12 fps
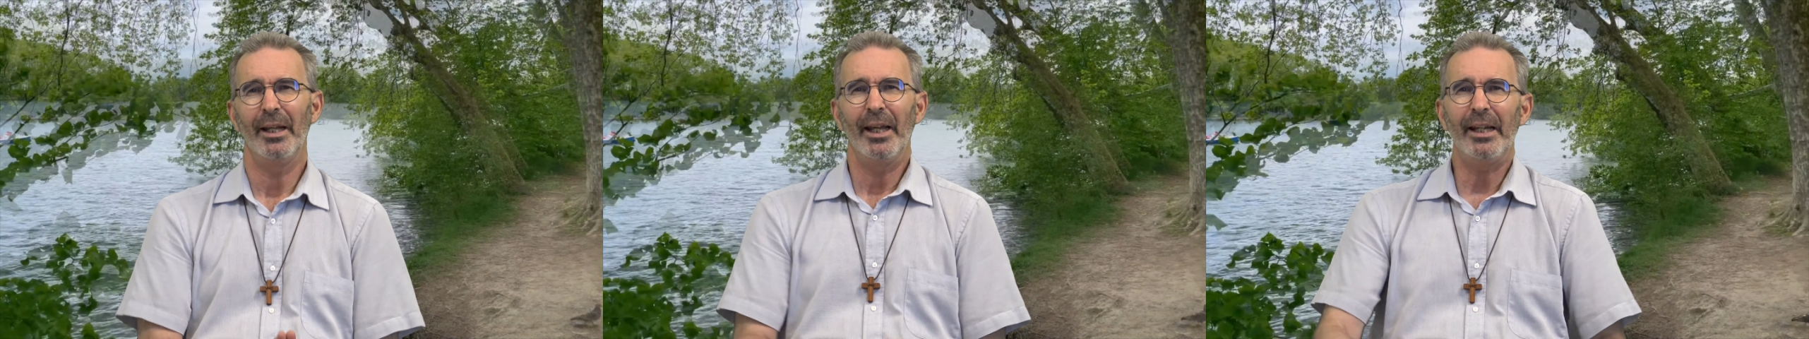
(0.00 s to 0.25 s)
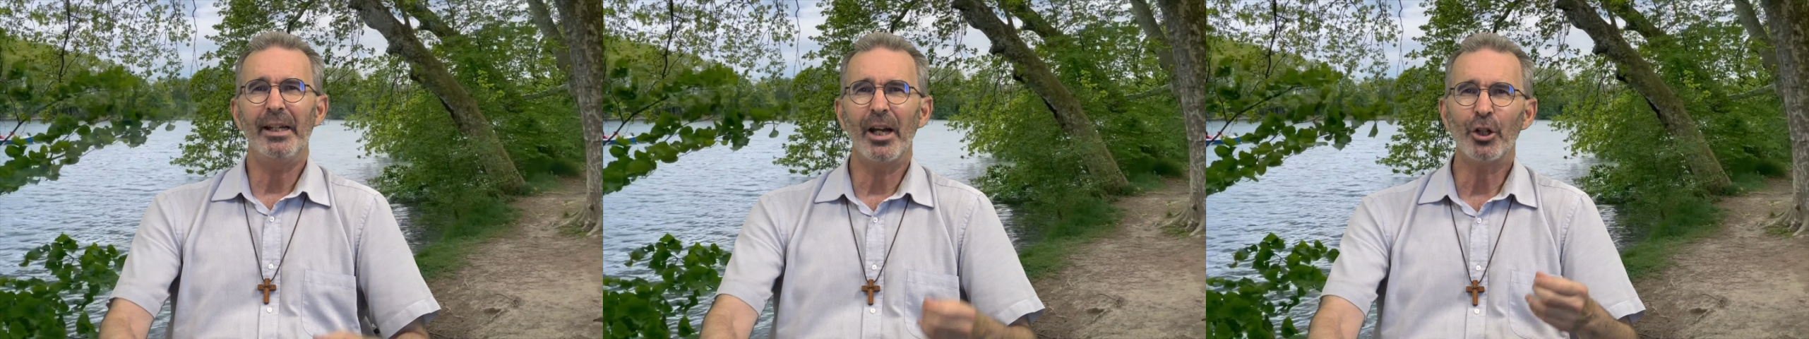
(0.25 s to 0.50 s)

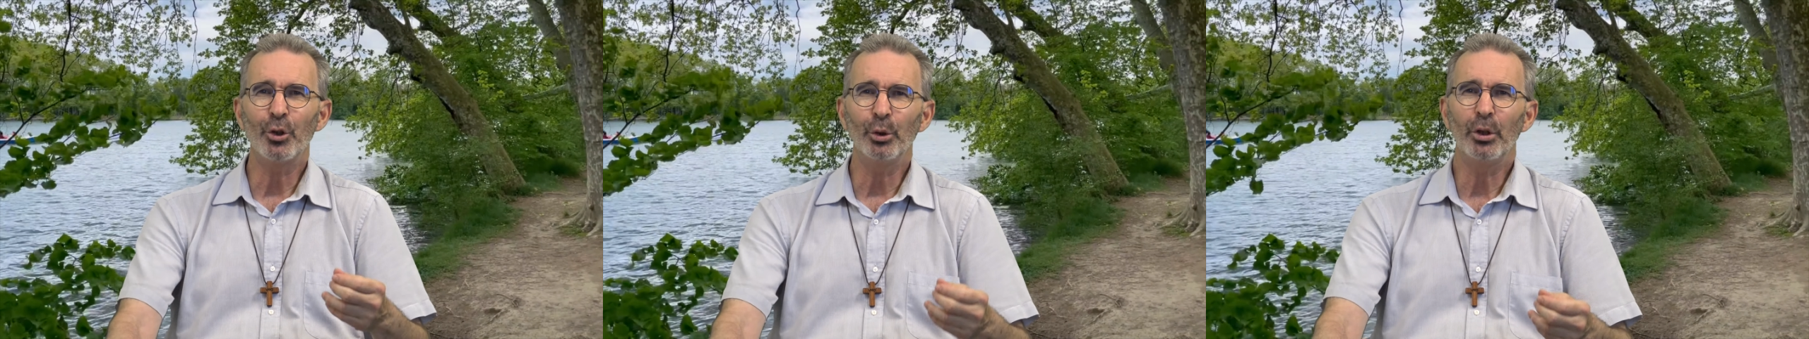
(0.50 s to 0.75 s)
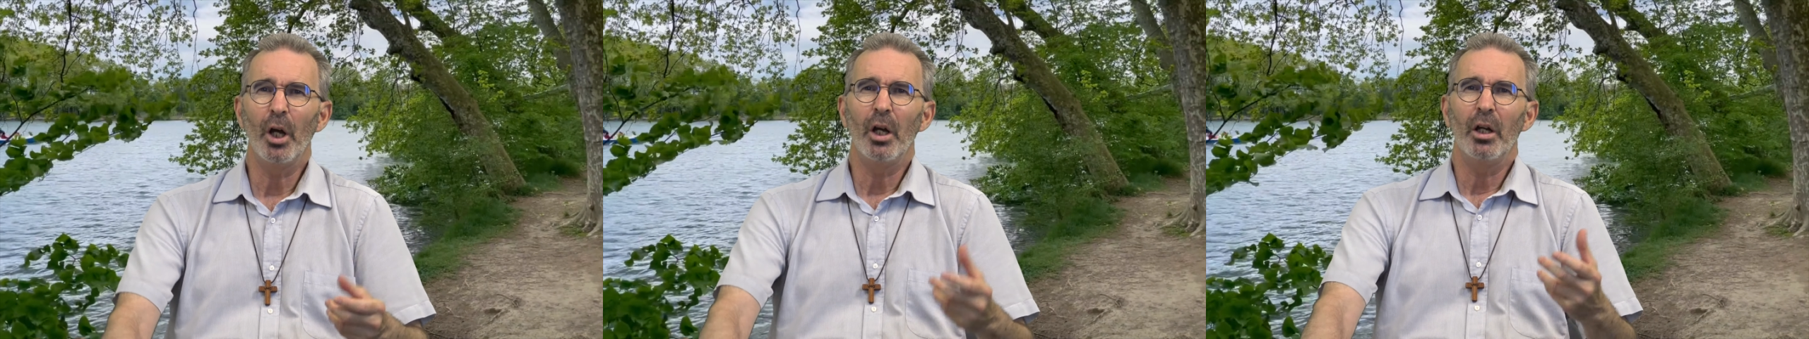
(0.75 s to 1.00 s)
Et il
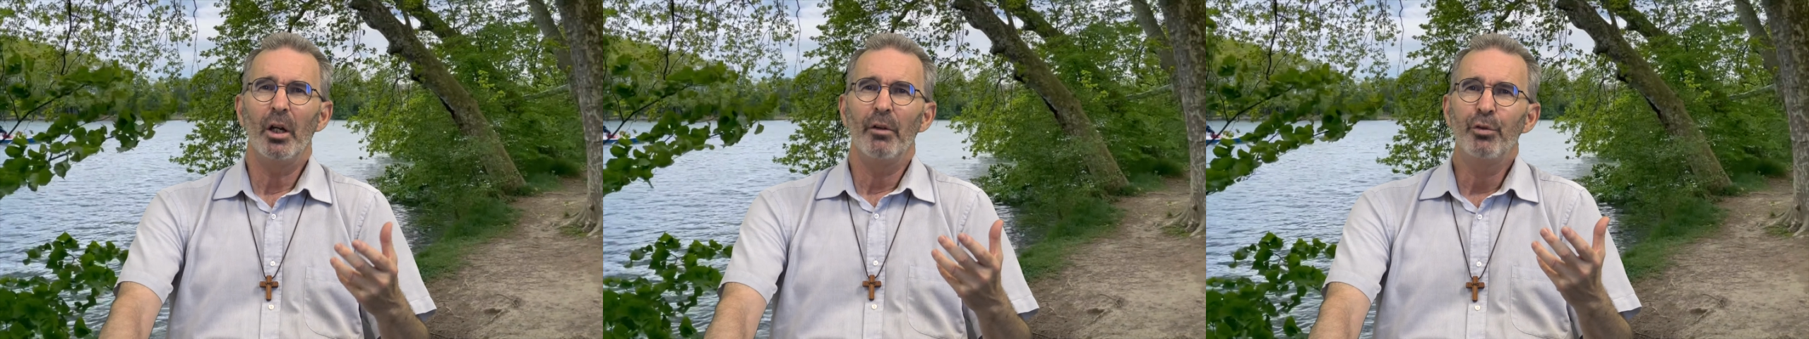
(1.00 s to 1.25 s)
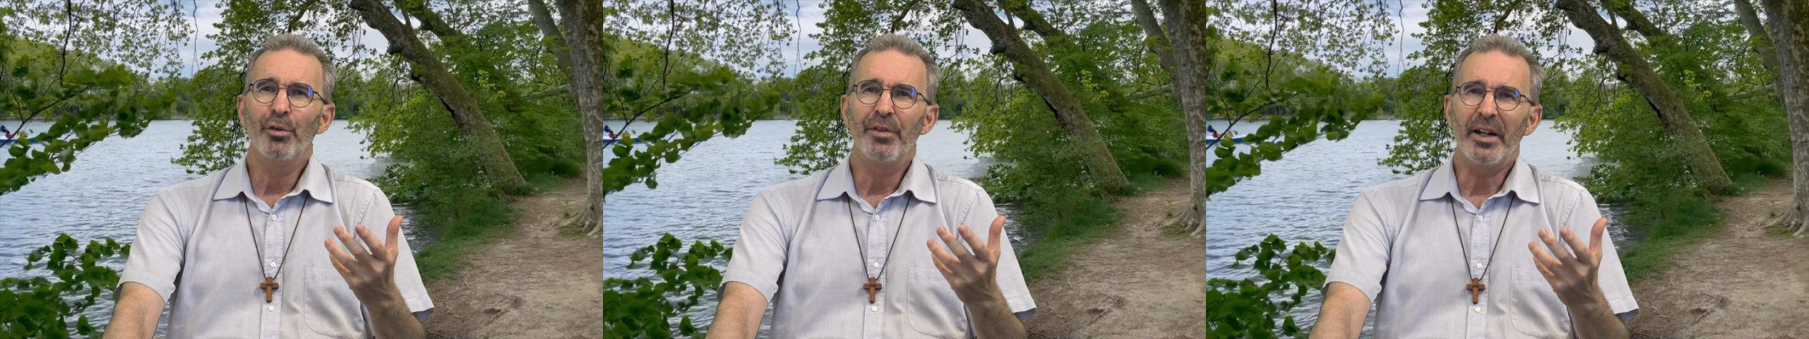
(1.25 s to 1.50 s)
ajoute
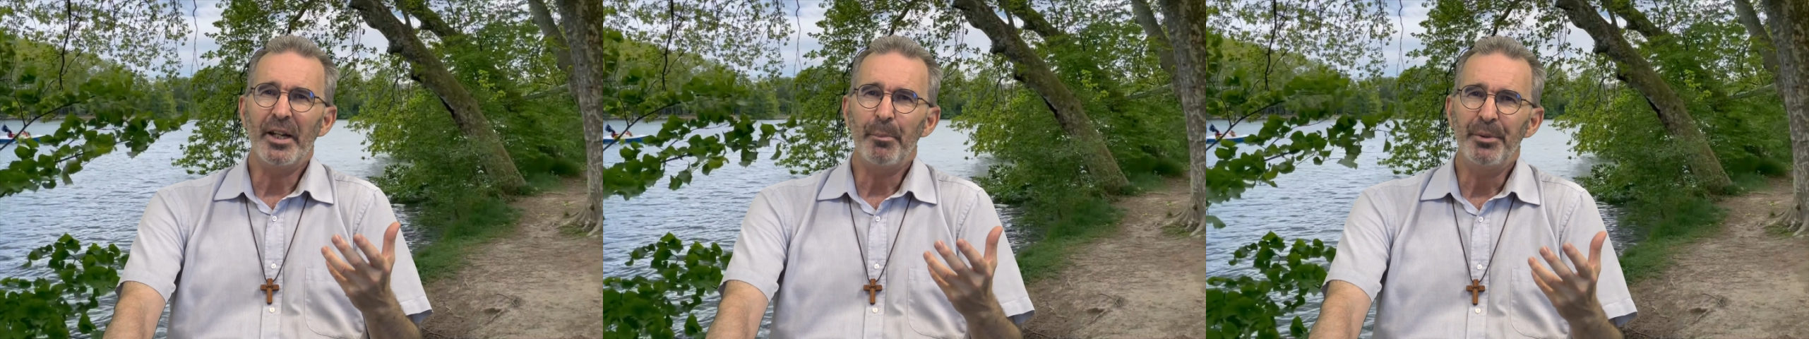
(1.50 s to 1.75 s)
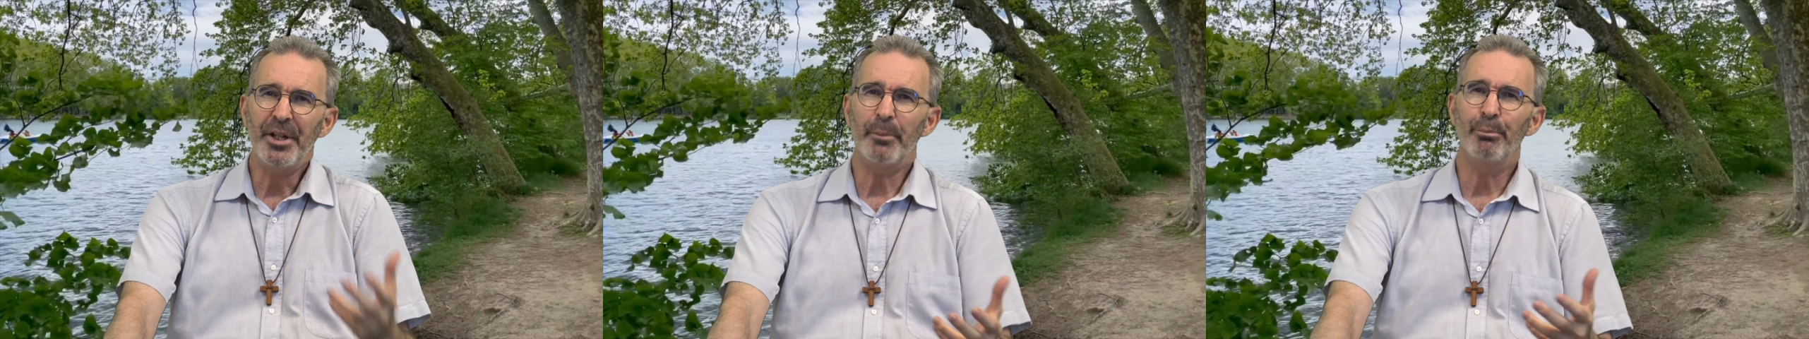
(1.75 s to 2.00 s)
Vous valez
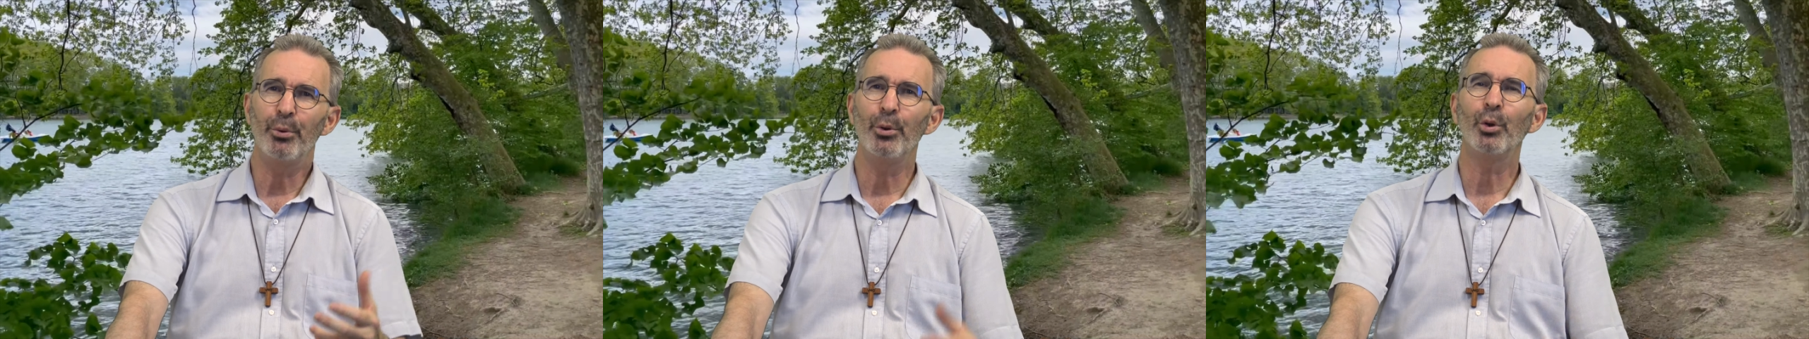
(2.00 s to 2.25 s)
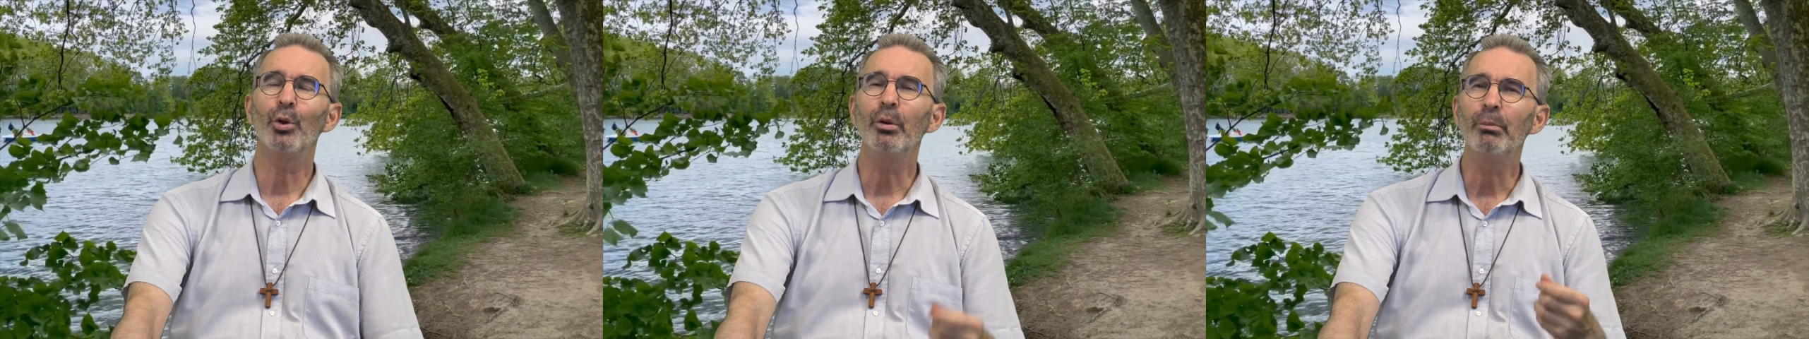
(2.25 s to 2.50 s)
bien
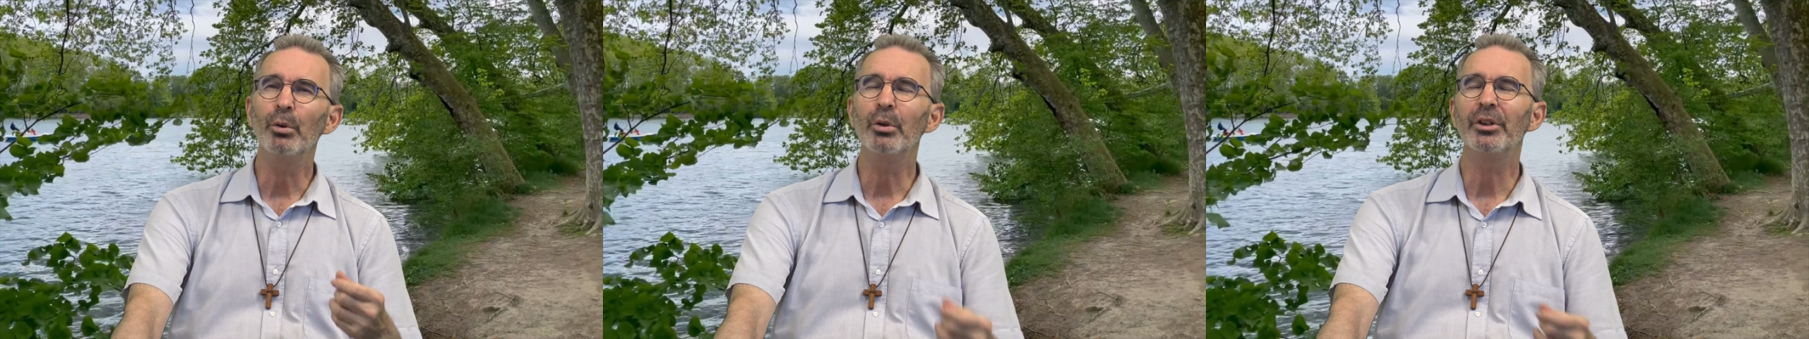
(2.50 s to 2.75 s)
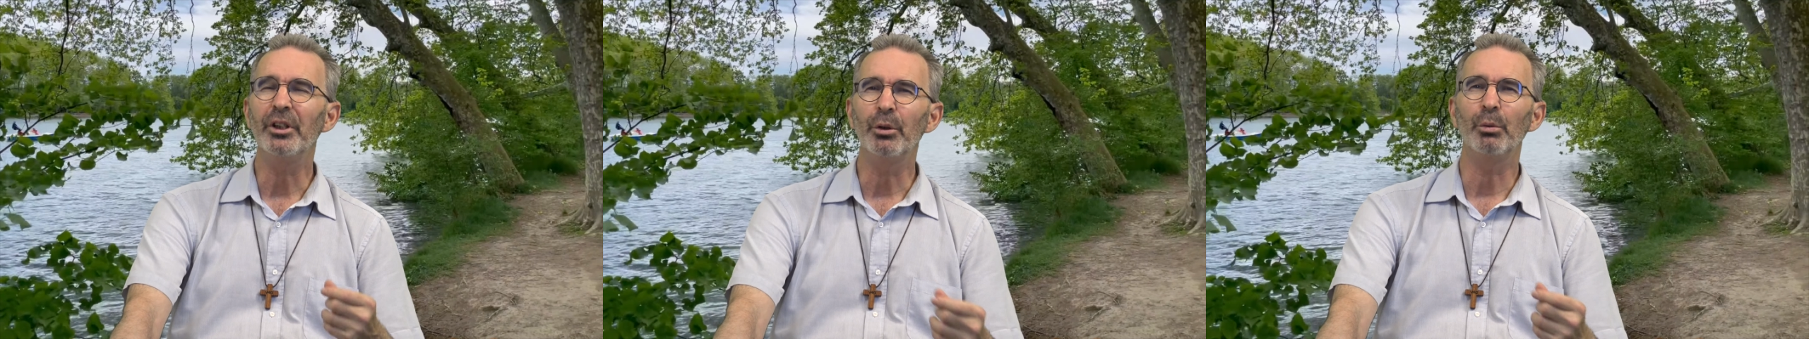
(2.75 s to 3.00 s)
plus qu'une
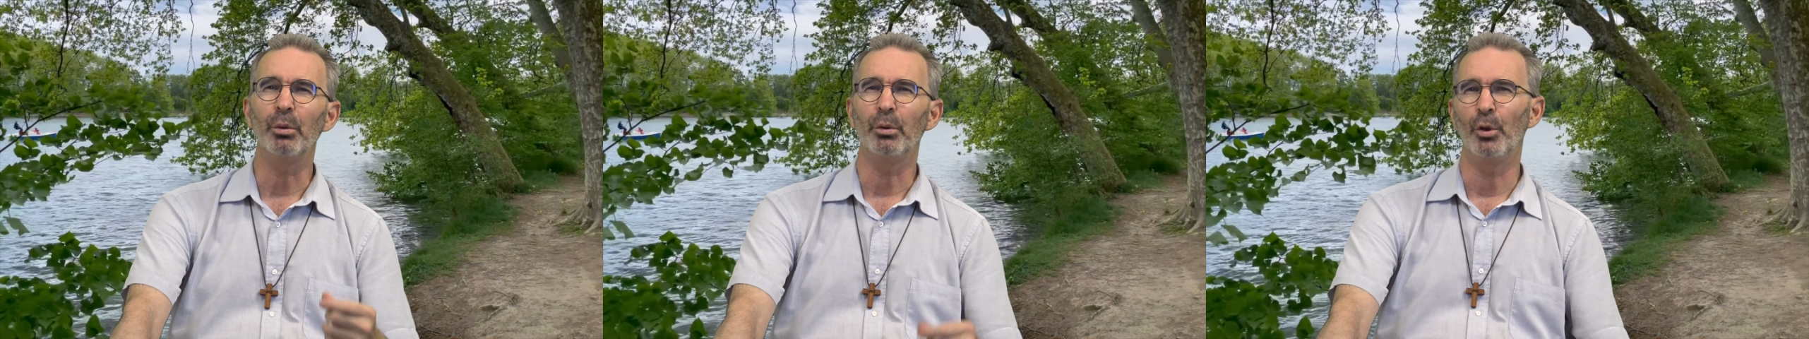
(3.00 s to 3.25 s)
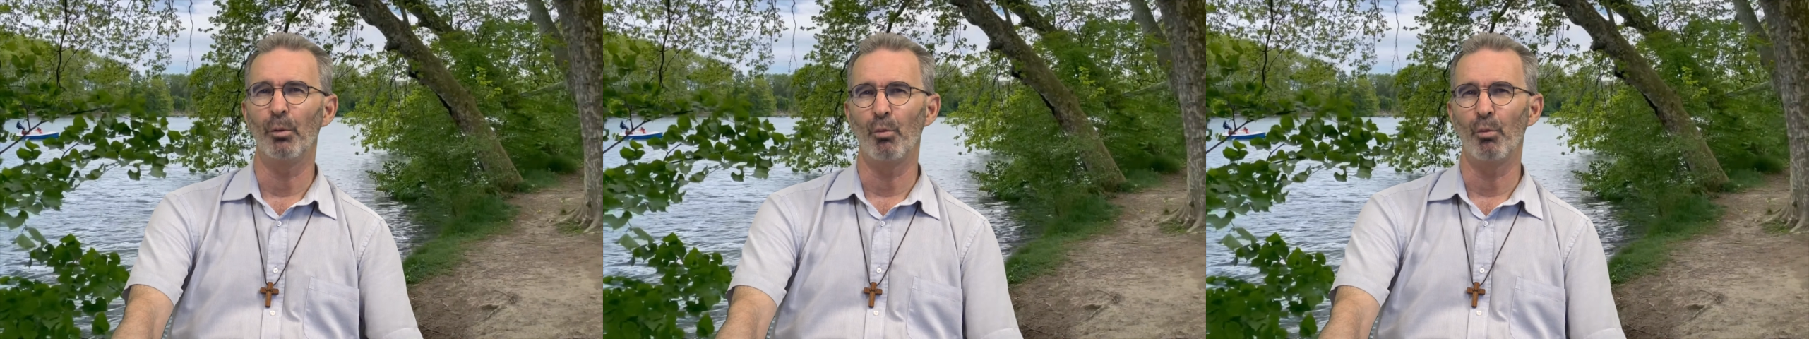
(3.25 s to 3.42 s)
multitude de